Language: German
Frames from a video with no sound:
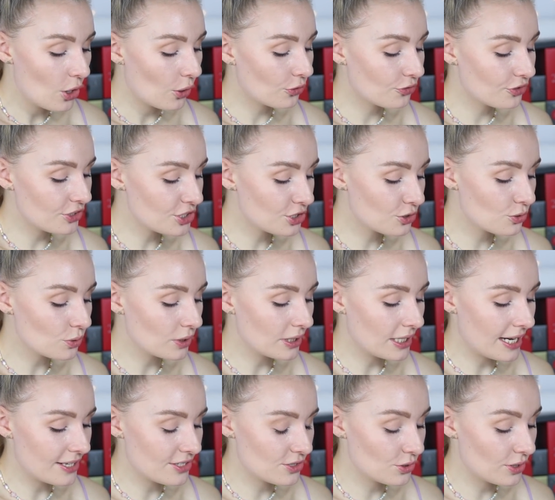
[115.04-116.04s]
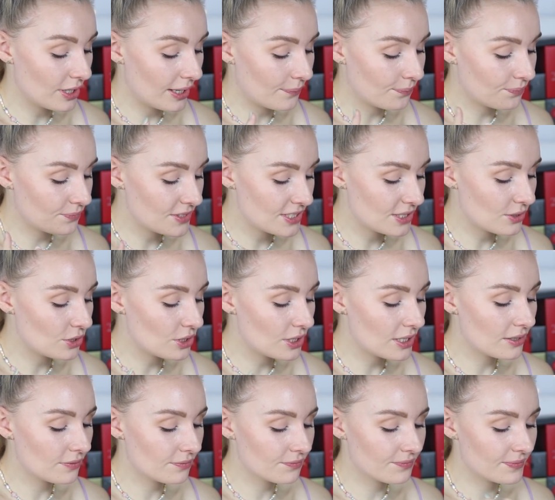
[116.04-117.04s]
und finde ich cool. Also ähm, so
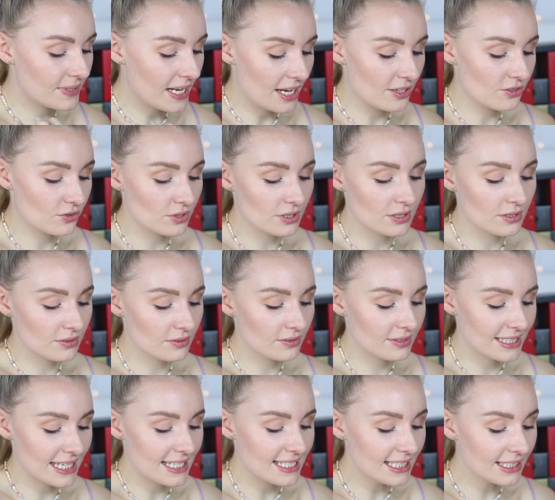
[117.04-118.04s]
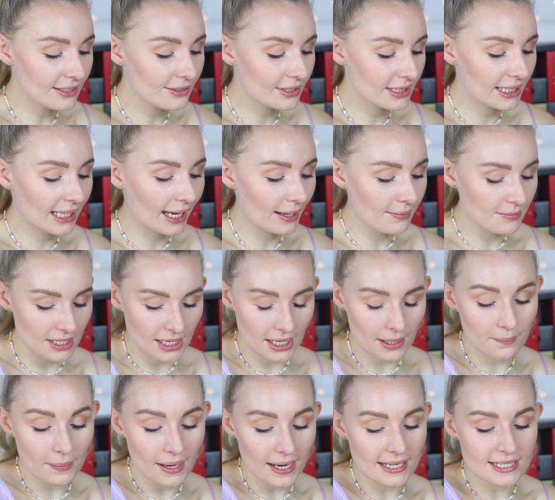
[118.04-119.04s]
eine, ja, so eine sehr dicke Creme, die
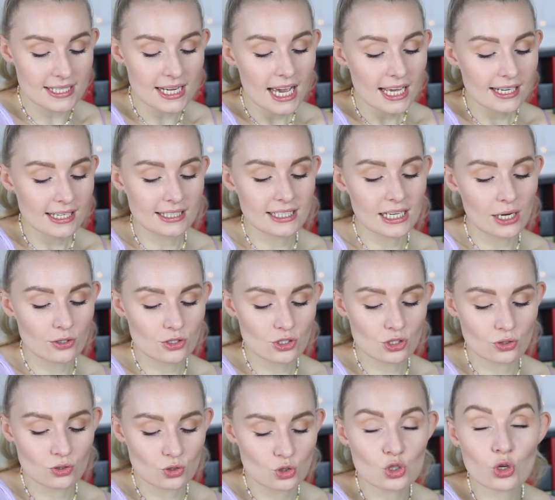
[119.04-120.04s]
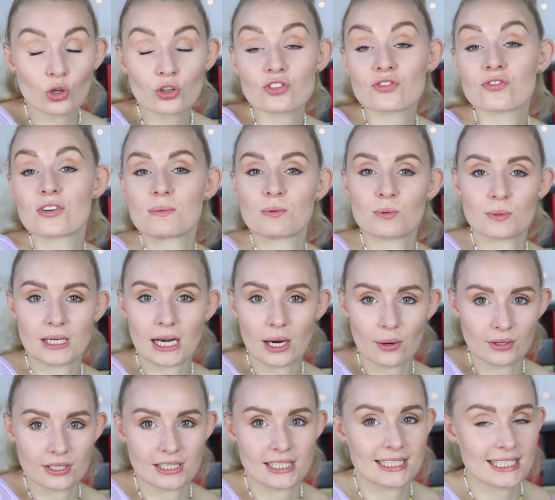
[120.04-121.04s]
eben halt dann die Haut so, in so einen Schutzfilm über die
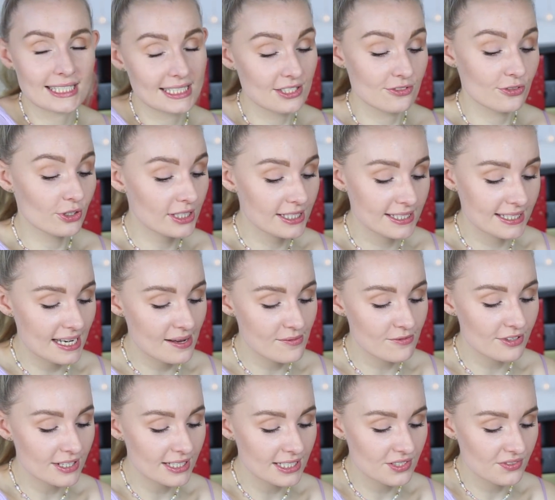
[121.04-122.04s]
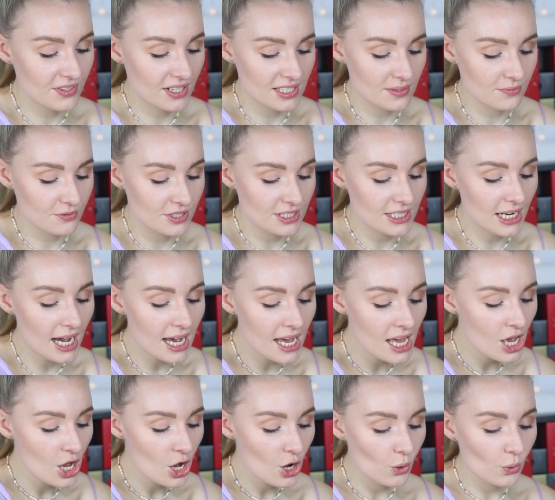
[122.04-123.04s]
Haut legt. Das ist wirklich sehr empfehlenswert im Winter
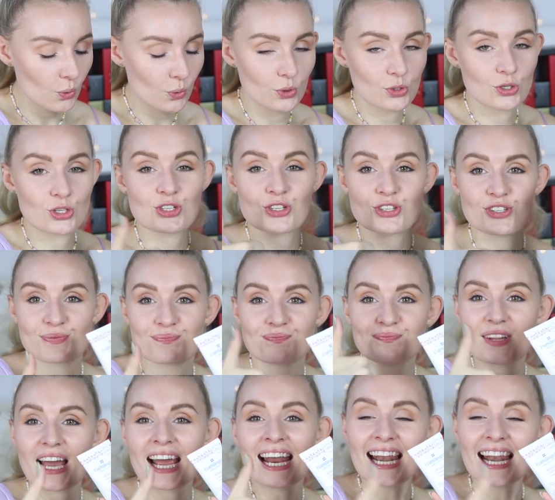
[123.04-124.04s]
und ähm, I